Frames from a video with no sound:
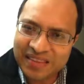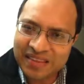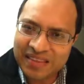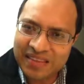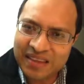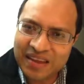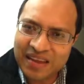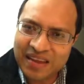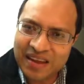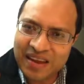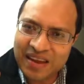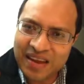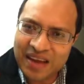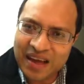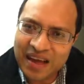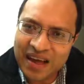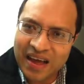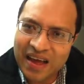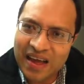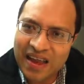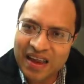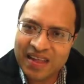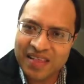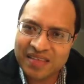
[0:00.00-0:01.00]
tiene la
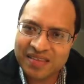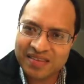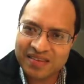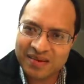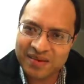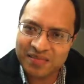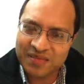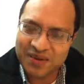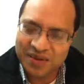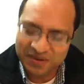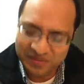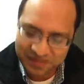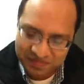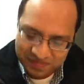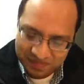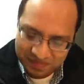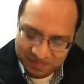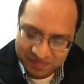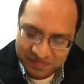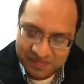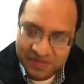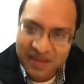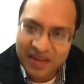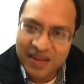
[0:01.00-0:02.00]
gana de servir.
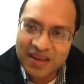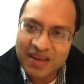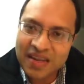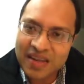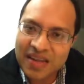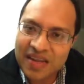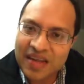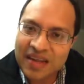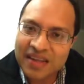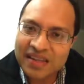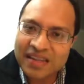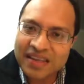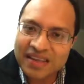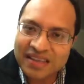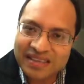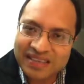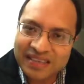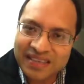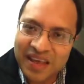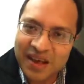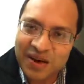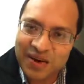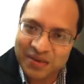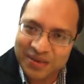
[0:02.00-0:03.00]
Tiene el
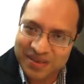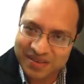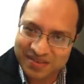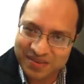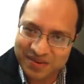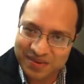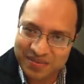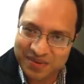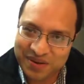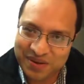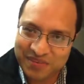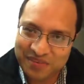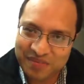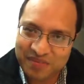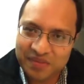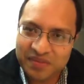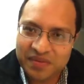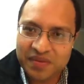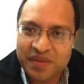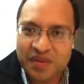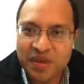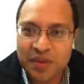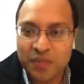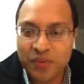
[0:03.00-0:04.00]
deseo de servir.
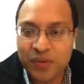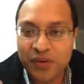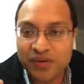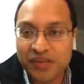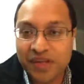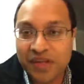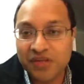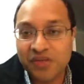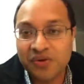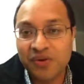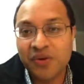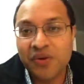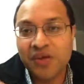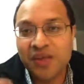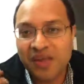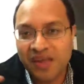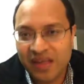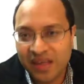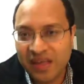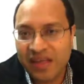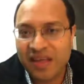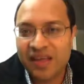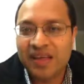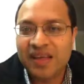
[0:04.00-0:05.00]
Y por lo tanto,
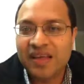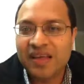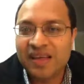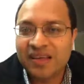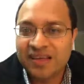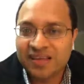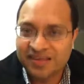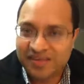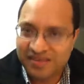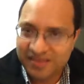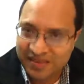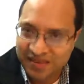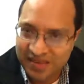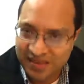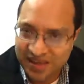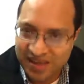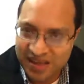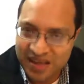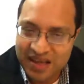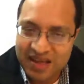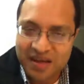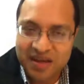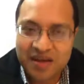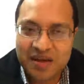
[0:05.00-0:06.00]
ella se
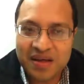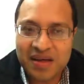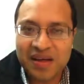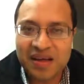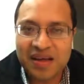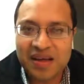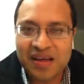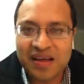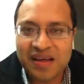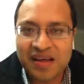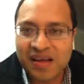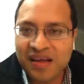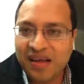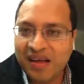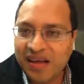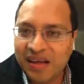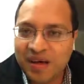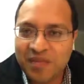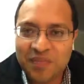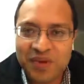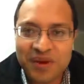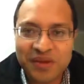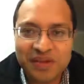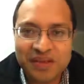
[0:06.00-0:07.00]
ha,
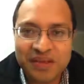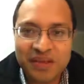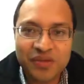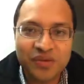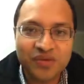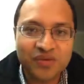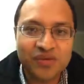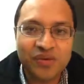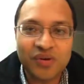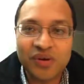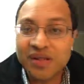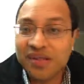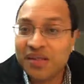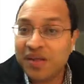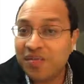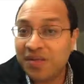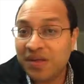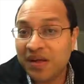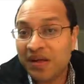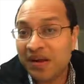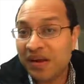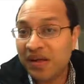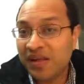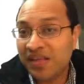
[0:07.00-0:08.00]
aprendido sola y
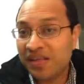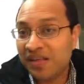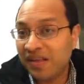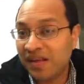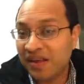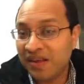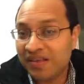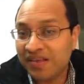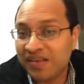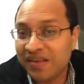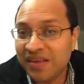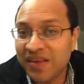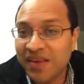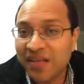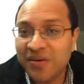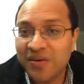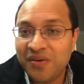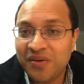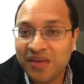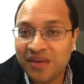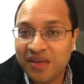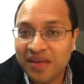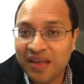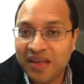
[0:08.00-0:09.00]
también la gente que le ha
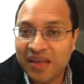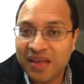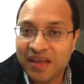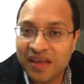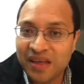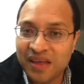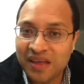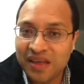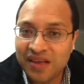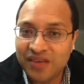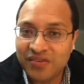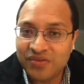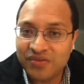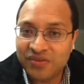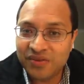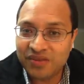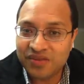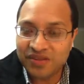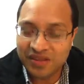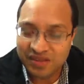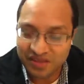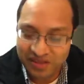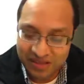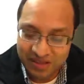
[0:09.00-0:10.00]
enseñado y ella ha hecho
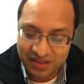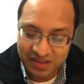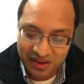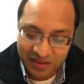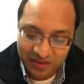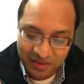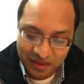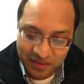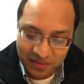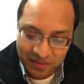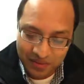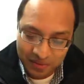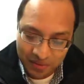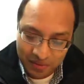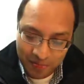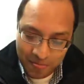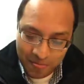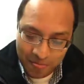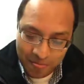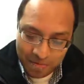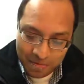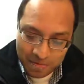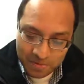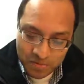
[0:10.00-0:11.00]
este, este trabajo
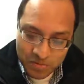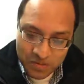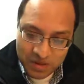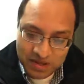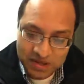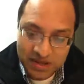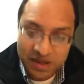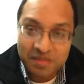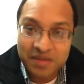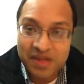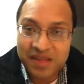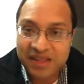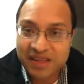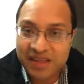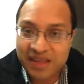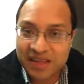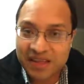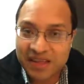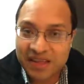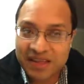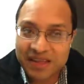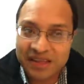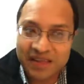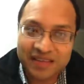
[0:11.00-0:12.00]
eh, también
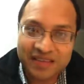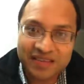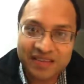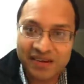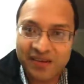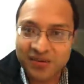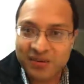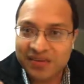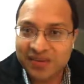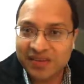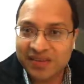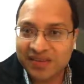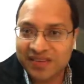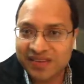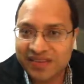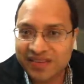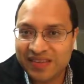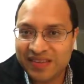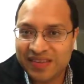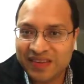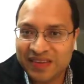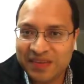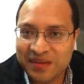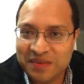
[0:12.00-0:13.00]
de, hacer
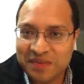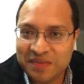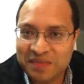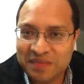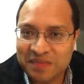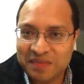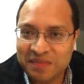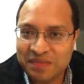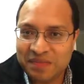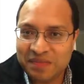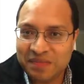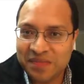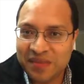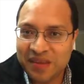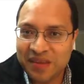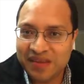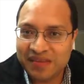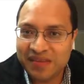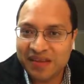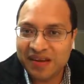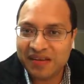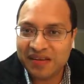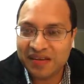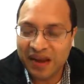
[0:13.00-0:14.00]
cosas, eh, de,
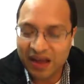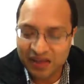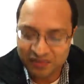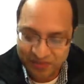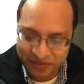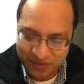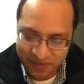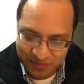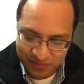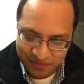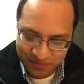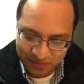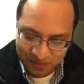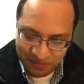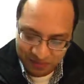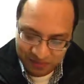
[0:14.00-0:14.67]
hacer gráfico